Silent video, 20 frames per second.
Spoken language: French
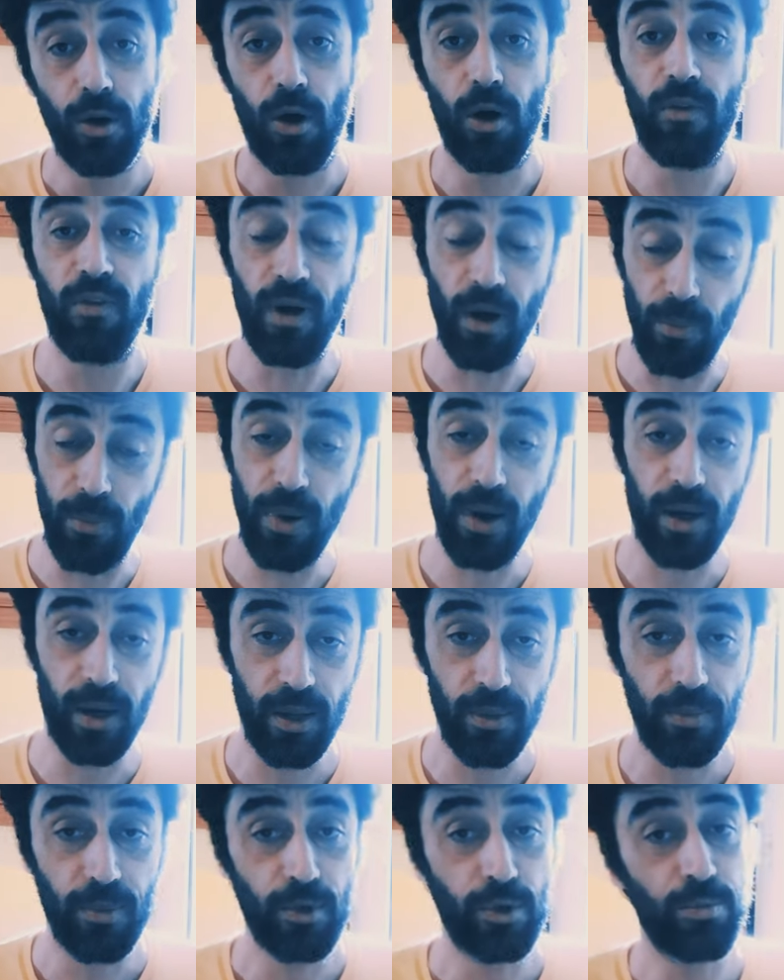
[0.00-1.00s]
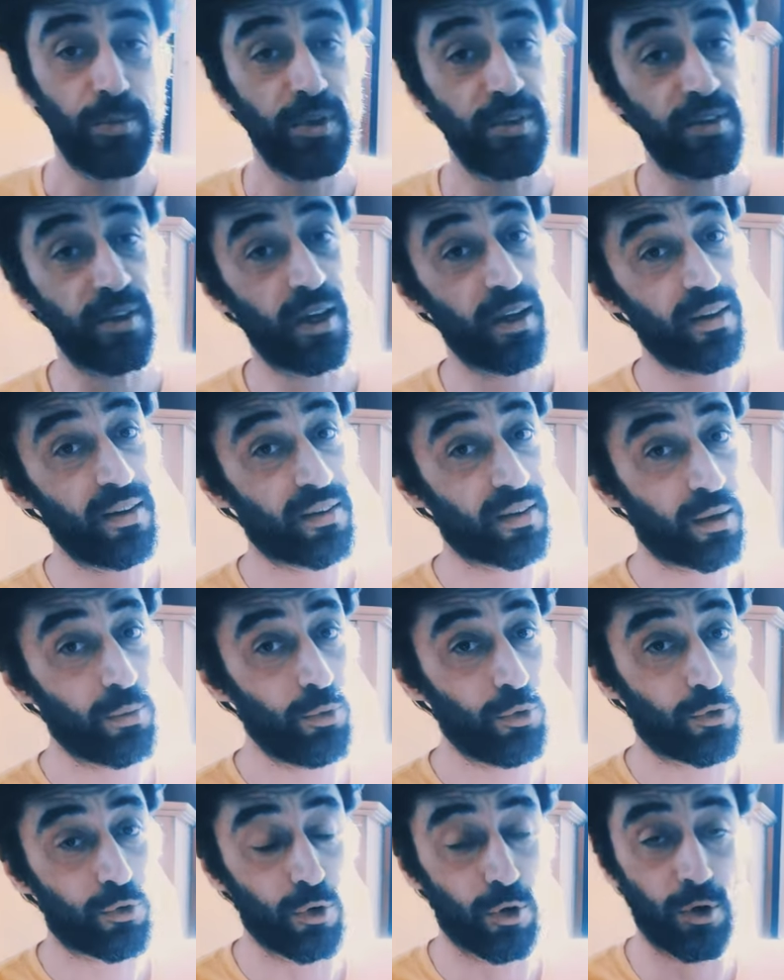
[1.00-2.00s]
on va en parler. Je mets ici la
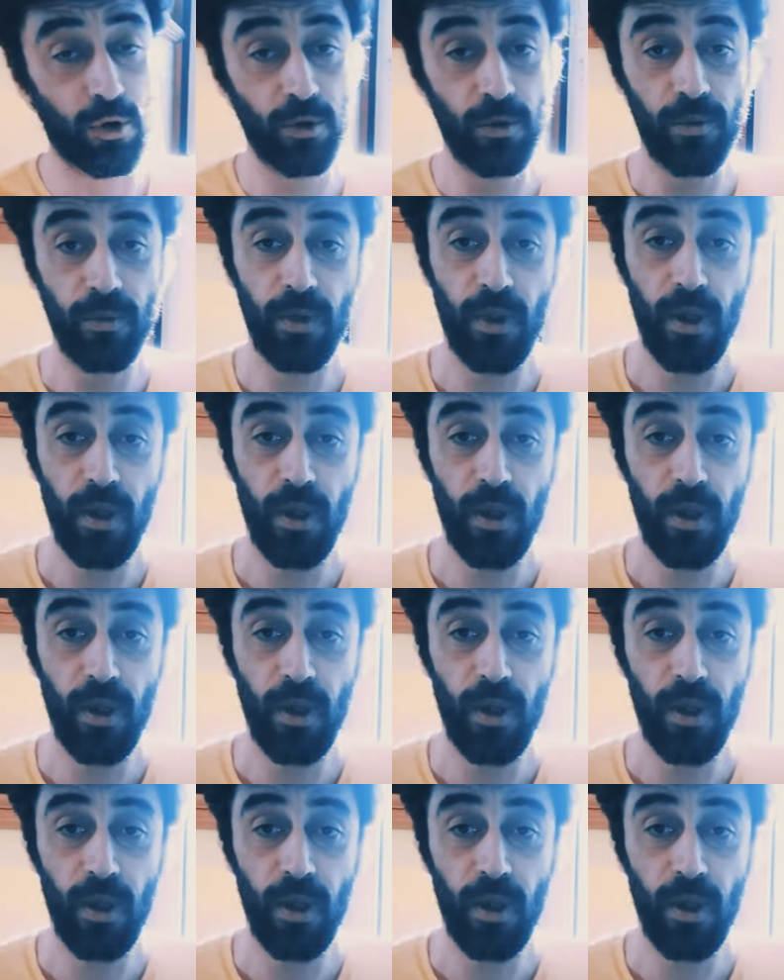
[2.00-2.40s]
distribution.